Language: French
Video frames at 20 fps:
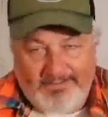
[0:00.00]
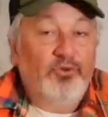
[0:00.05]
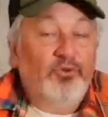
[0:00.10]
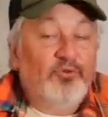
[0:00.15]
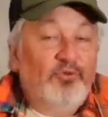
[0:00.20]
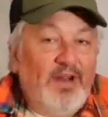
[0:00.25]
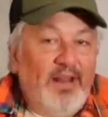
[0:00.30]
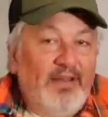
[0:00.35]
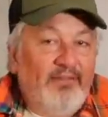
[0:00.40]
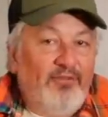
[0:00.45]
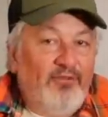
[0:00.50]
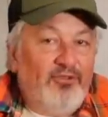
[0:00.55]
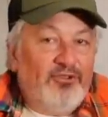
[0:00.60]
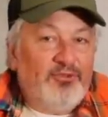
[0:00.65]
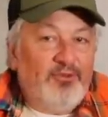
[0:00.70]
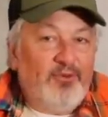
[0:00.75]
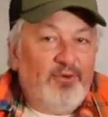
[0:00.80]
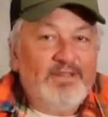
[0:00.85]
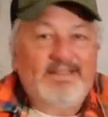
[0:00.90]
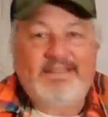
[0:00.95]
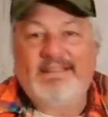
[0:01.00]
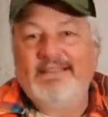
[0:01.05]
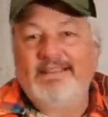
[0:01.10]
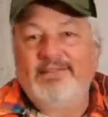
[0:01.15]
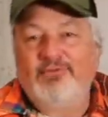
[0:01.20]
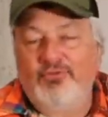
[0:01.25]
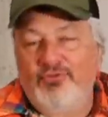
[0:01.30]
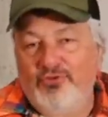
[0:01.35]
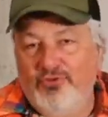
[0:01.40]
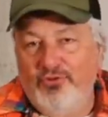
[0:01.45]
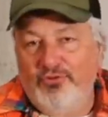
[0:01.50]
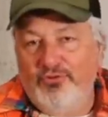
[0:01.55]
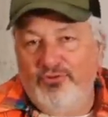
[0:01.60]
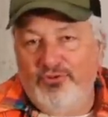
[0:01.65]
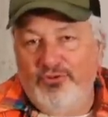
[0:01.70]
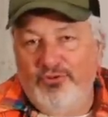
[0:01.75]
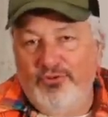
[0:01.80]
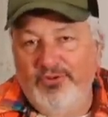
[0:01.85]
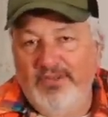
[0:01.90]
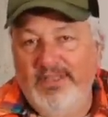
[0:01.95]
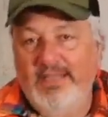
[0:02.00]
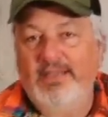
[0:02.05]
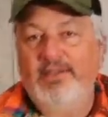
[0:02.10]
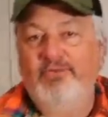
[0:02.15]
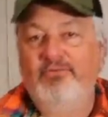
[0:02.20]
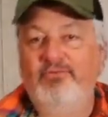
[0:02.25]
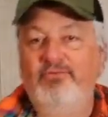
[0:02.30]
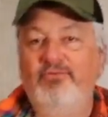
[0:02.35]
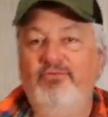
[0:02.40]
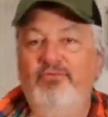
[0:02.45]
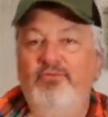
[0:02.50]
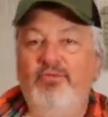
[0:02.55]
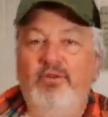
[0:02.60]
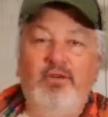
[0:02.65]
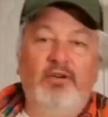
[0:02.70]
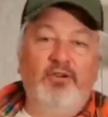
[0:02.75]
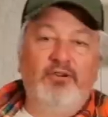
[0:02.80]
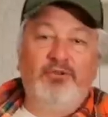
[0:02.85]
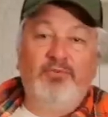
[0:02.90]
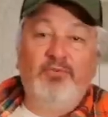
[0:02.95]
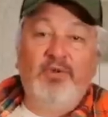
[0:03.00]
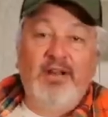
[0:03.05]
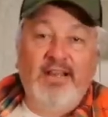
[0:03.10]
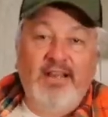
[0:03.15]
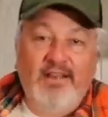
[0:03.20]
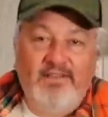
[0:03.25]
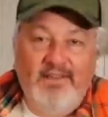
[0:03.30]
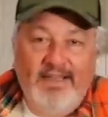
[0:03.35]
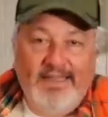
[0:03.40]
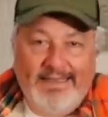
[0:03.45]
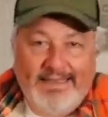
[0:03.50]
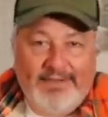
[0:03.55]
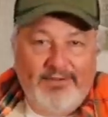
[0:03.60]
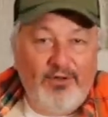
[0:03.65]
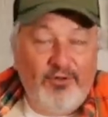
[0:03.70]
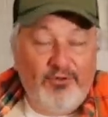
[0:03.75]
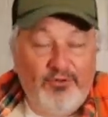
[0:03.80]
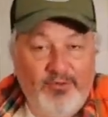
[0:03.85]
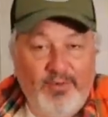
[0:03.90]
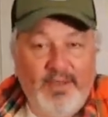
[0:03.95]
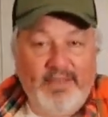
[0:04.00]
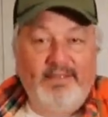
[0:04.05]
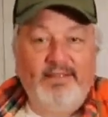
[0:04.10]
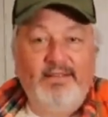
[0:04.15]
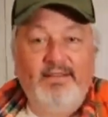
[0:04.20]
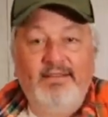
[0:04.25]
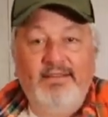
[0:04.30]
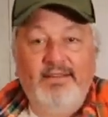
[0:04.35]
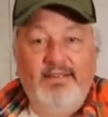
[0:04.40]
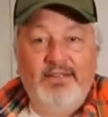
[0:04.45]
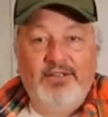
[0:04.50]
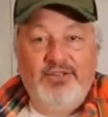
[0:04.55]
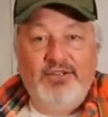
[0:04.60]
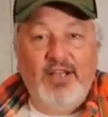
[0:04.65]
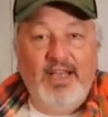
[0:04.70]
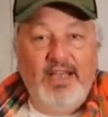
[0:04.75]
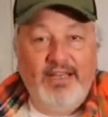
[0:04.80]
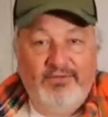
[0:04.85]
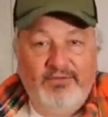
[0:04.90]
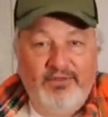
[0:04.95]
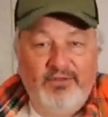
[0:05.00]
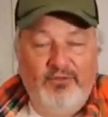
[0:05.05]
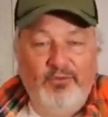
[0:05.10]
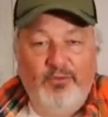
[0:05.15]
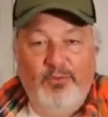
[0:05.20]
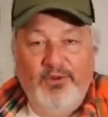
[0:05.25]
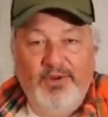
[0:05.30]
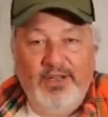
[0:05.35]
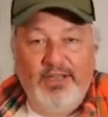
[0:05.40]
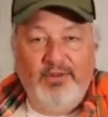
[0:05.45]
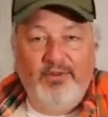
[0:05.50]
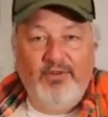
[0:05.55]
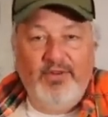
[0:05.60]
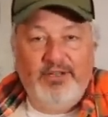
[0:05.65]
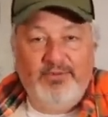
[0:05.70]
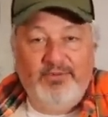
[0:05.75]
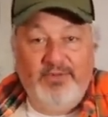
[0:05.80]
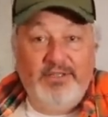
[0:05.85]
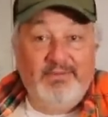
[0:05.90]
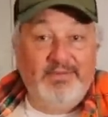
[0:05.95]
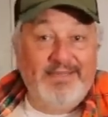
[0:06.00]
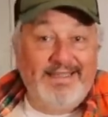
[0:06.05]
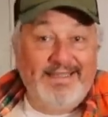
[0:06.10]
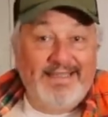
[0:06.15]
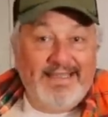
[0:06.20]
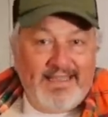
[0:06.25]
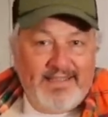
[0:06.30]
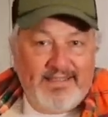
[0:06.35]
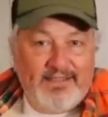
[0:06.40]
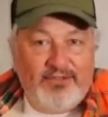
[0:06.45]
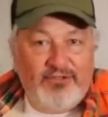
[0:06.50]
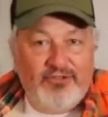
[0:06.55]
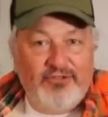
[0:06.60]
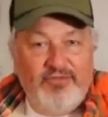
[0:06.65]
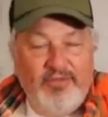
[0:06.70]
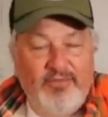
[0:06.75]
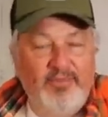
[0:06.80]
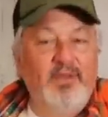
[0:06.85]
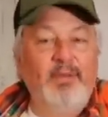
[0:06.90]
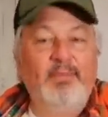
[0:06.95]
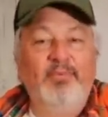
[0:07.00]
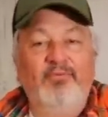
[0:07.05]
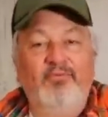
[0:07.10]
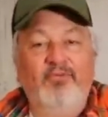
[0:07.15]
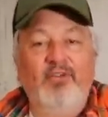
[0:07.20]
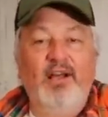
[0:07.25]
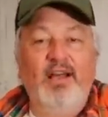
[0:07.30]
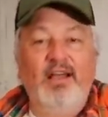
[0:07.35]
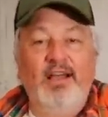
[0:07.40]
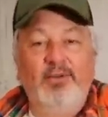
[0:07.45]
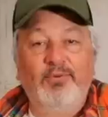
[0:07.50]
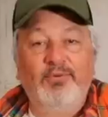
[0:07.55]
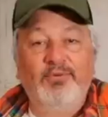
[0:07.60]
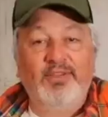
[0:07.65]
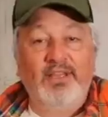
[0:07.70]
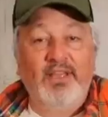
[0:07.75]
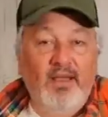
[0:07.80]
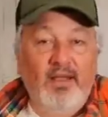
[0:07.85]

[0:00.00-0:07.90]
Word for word: Donc voilà, franchement, c'est ce genre de journée où euh, je me lève à 4h du matin et j'arrive devant mon écran et je me dis mais qu'est-ce que je vais bien pouvoir raconter